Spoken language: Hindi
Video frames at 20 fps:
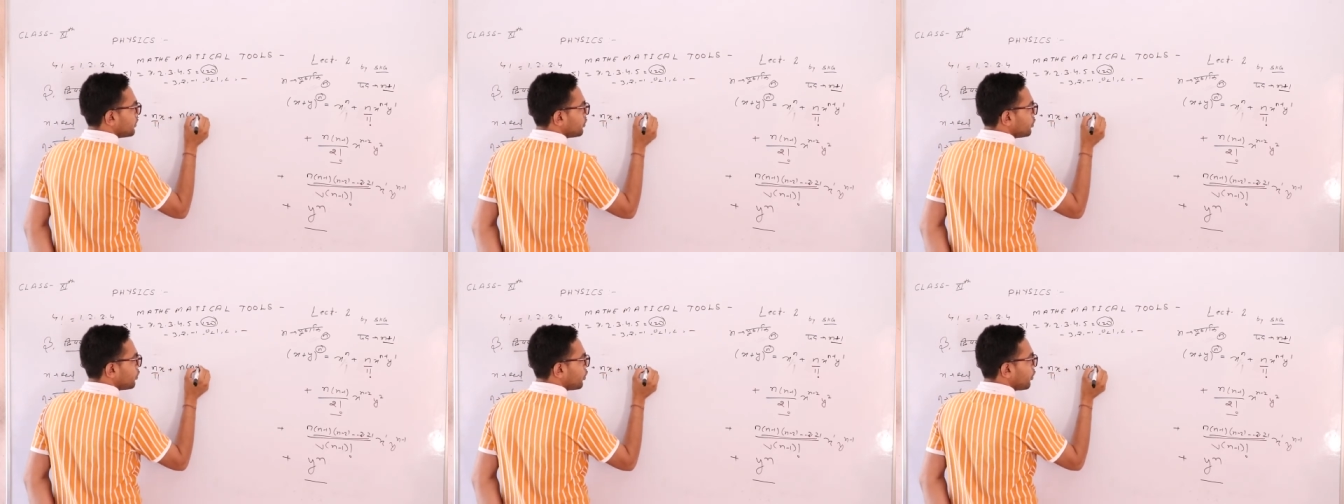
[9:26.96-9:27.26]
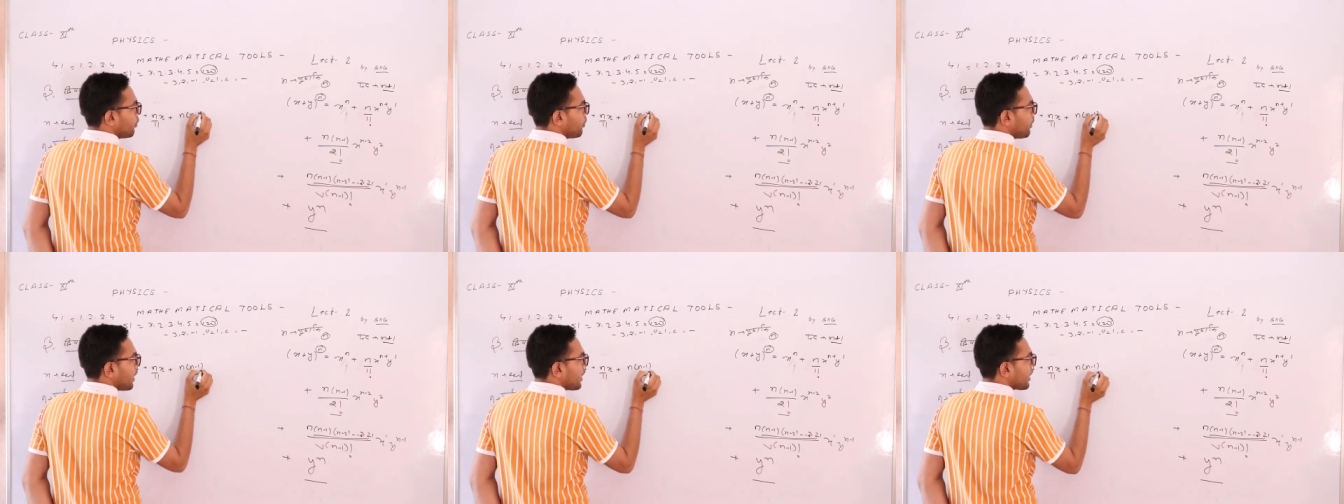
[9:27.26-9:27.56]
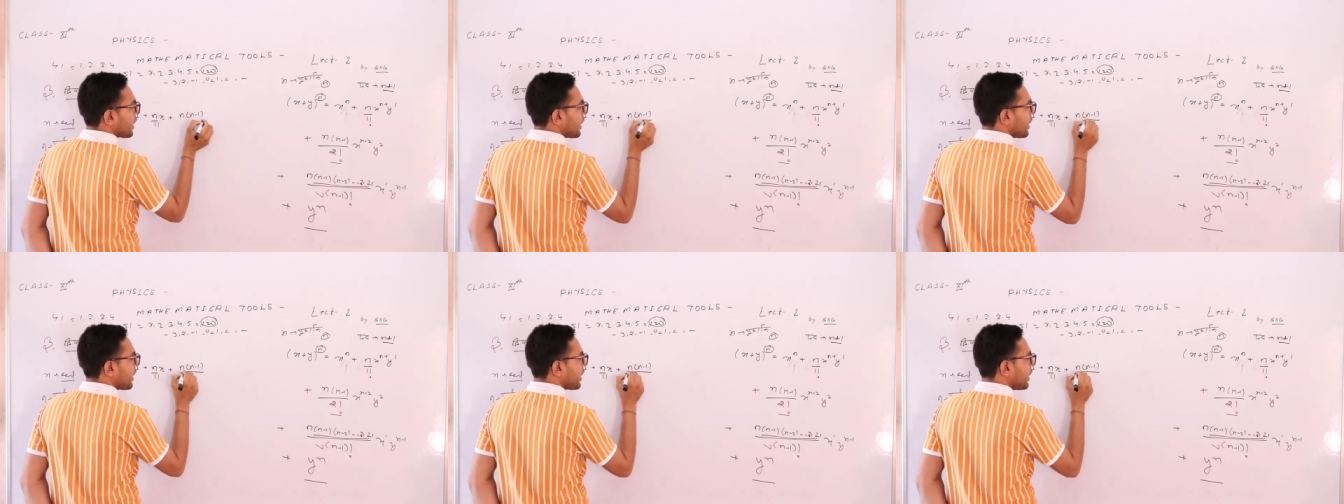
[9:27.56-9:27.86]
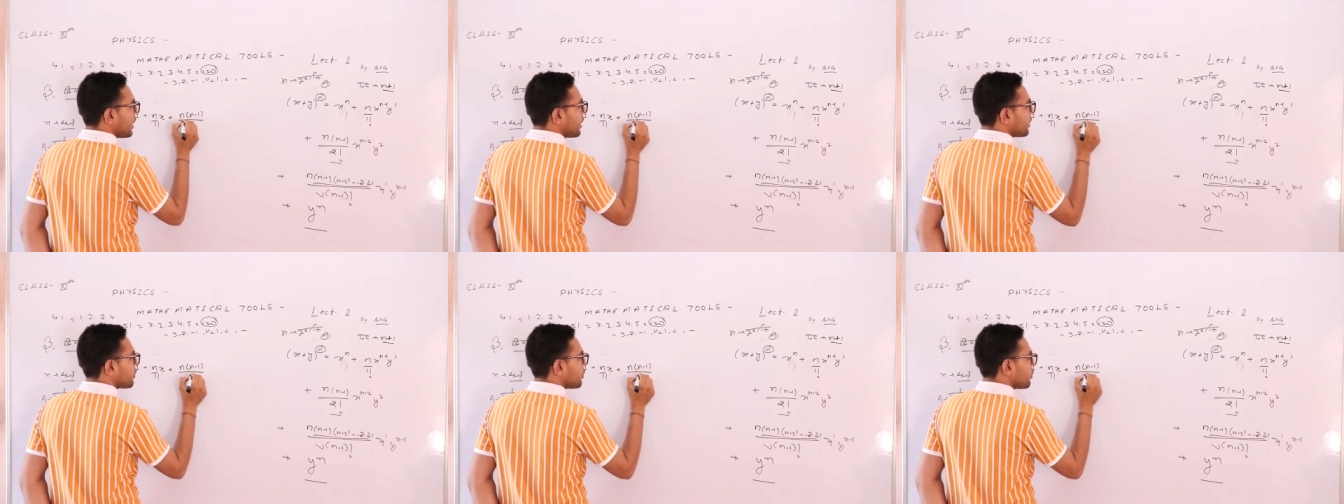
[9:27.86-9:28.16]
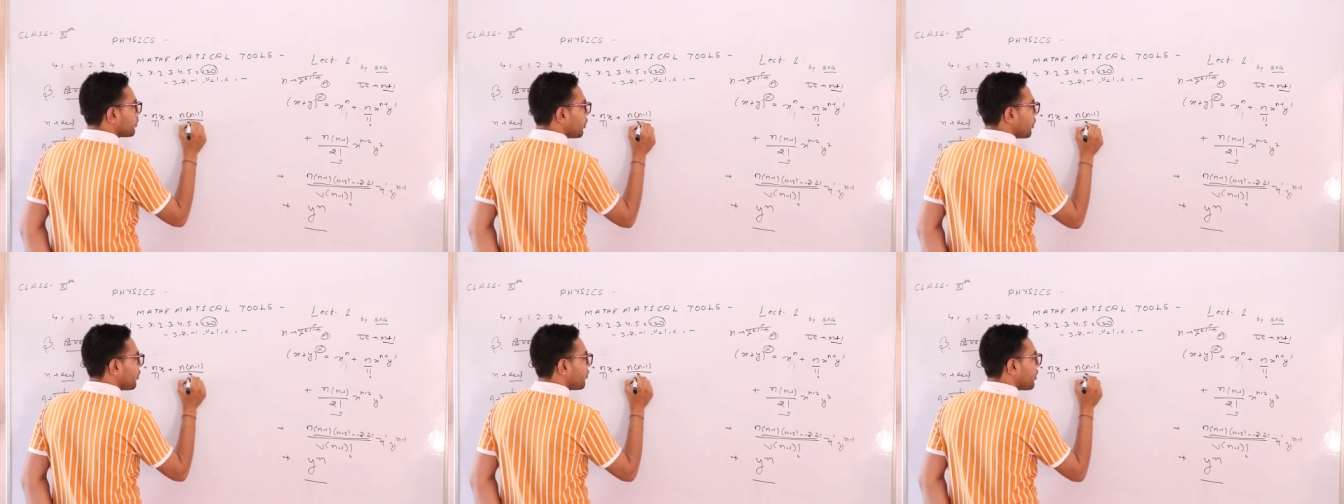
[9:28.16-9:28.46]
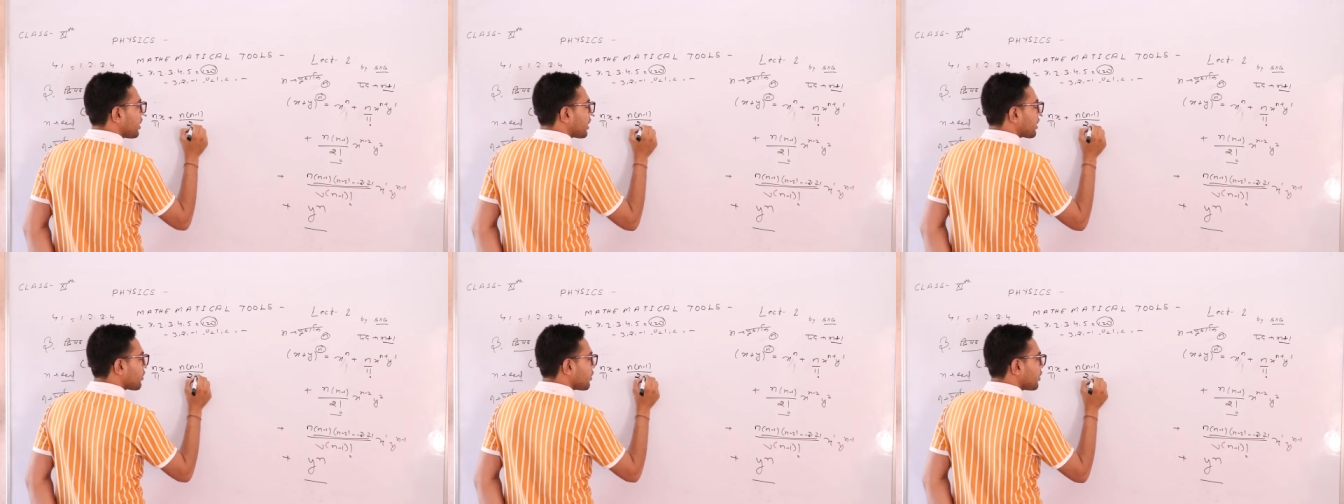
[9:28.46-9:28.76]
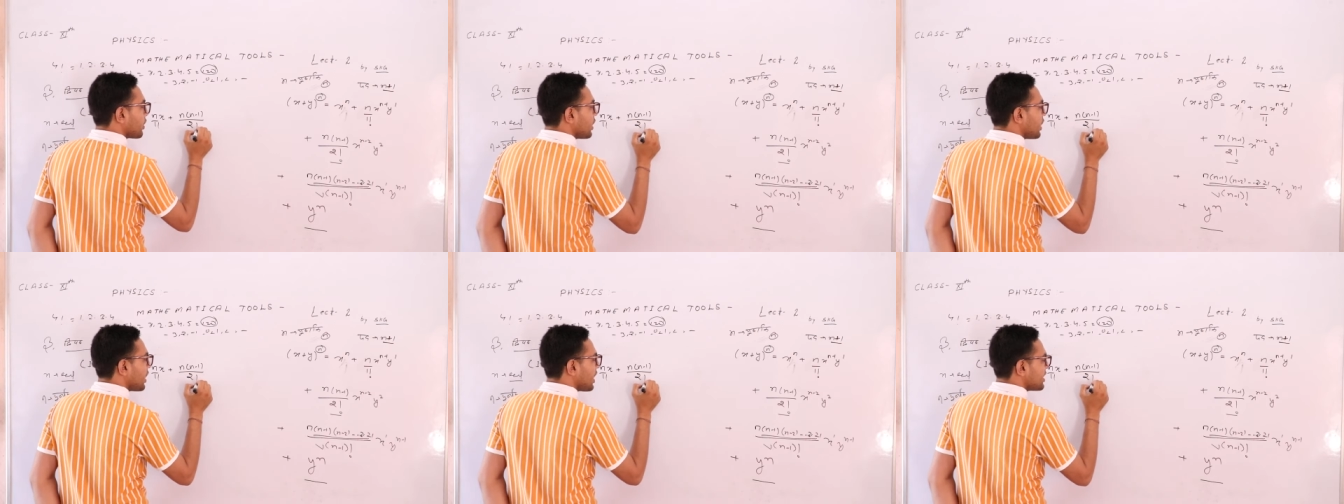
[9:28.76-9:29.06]
दो बार आएगा तो दो
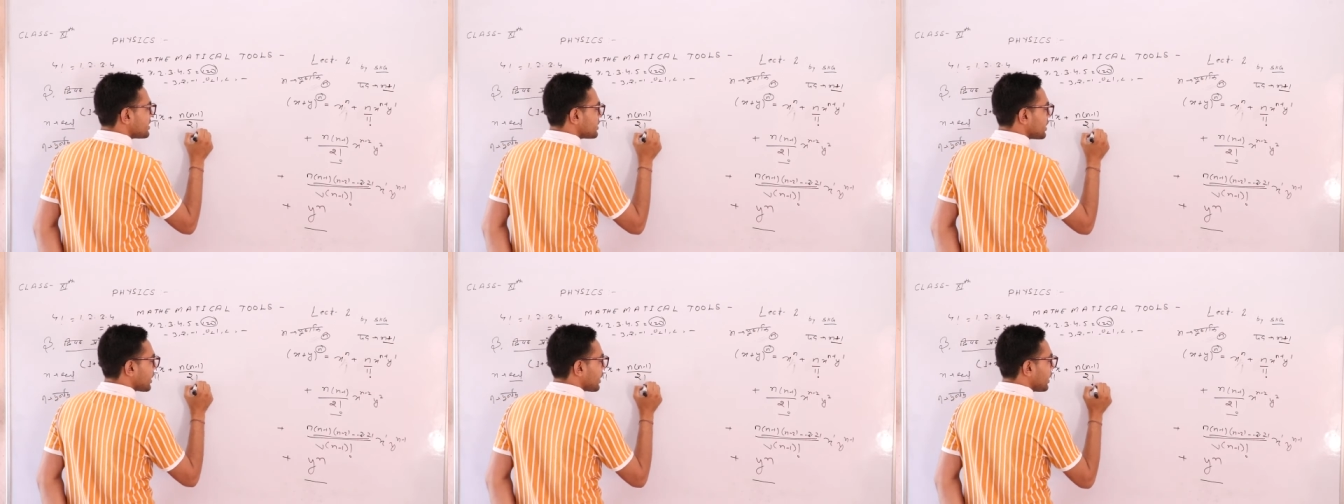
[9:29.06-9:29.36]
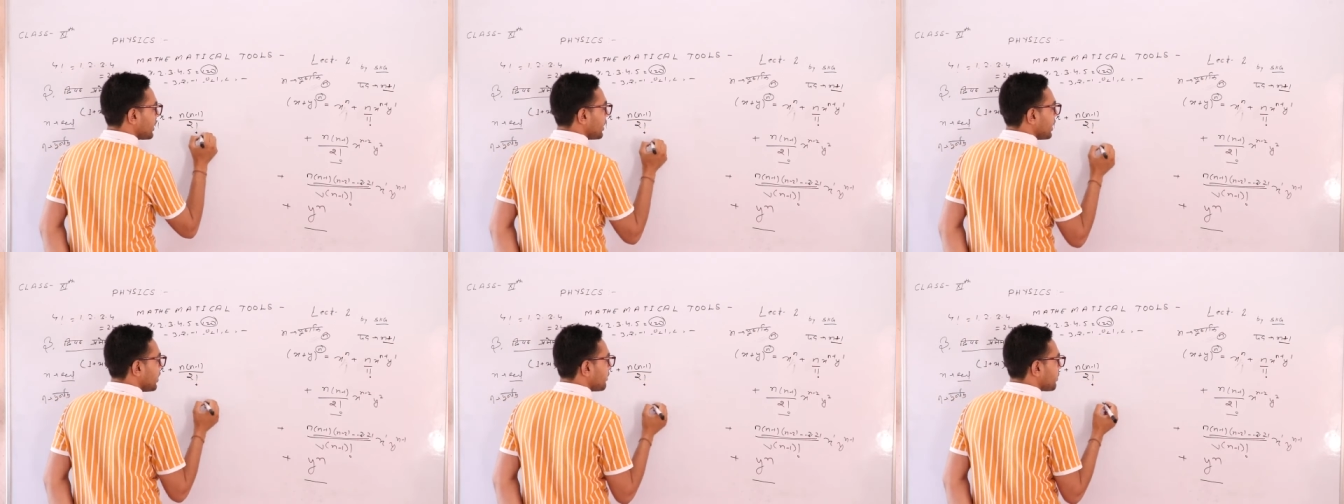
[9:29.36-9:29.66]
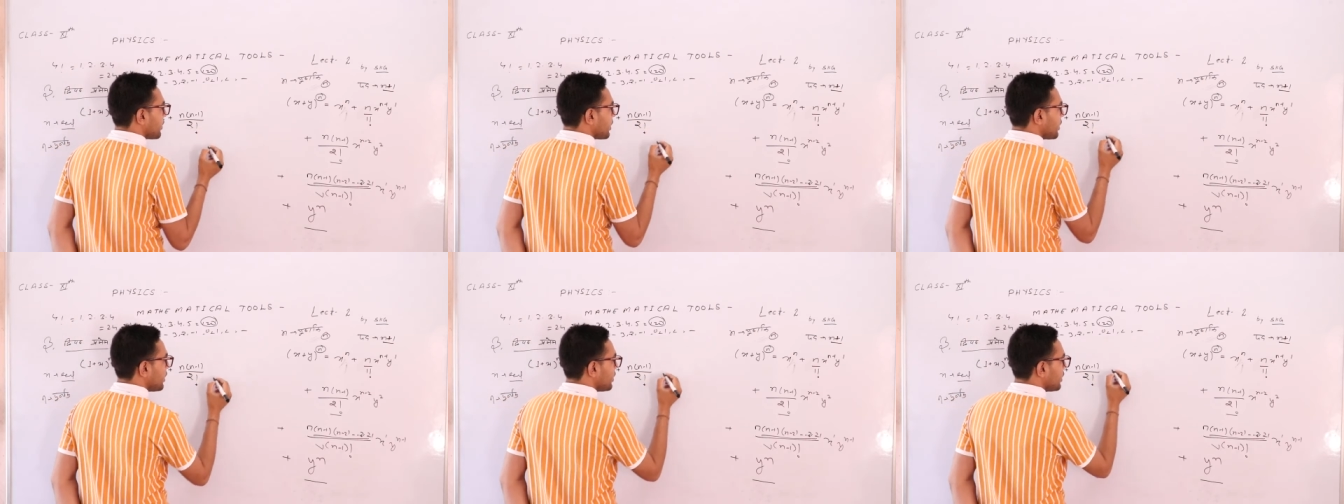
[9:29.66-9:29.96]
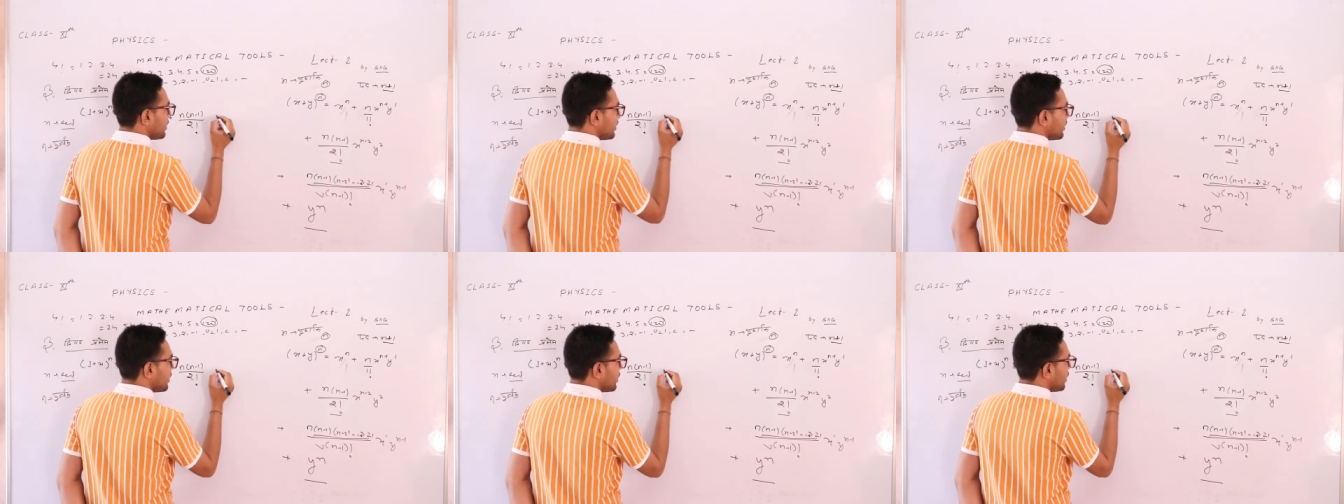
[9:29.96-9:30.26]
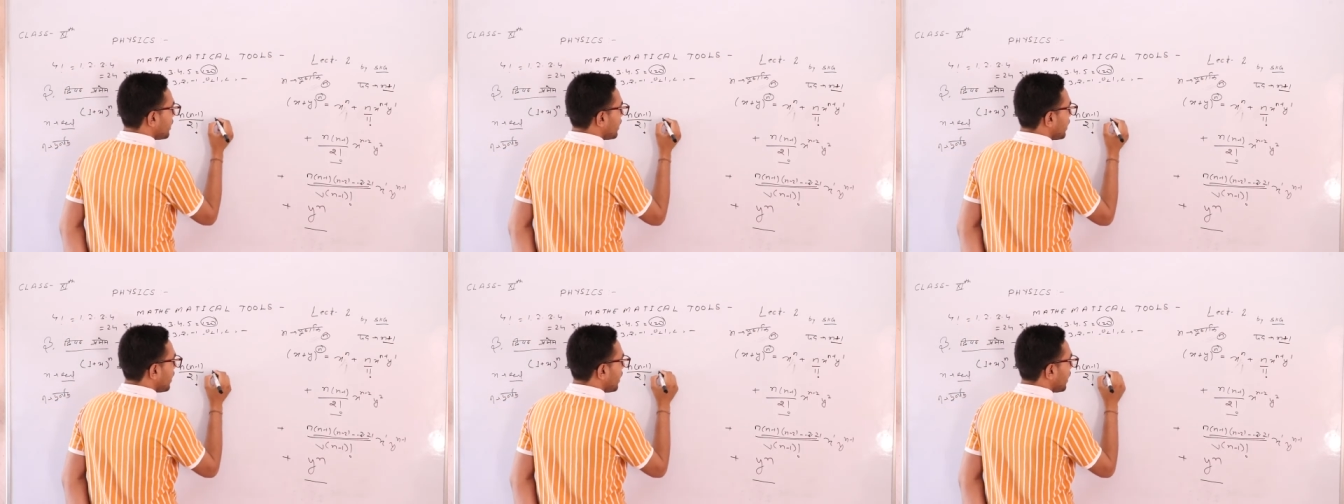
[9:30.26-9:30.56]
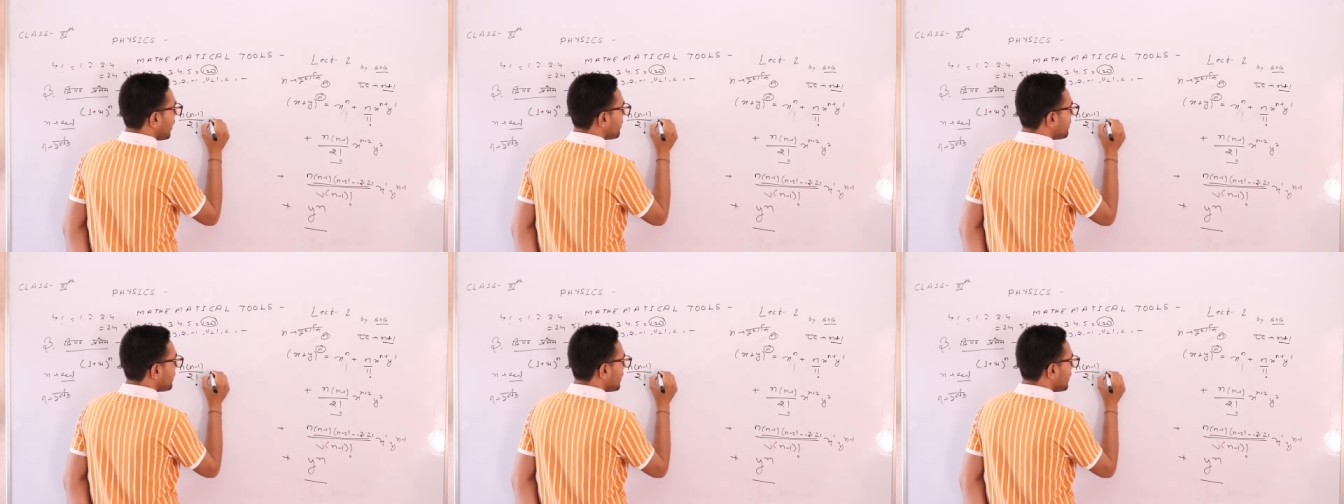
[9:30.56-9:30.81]
फैक्टोरियल आ जाएगा यहाँ पर अब